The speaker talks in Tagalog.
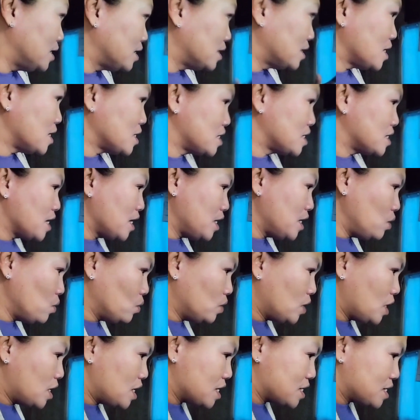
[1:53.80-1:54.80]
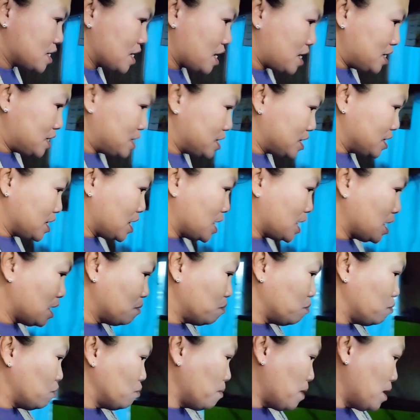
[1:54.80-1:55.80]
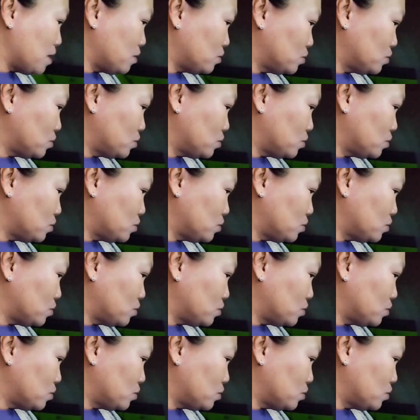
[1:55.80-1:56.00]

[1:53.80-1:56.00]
Tapos ngayon, alas 6 na, bumangon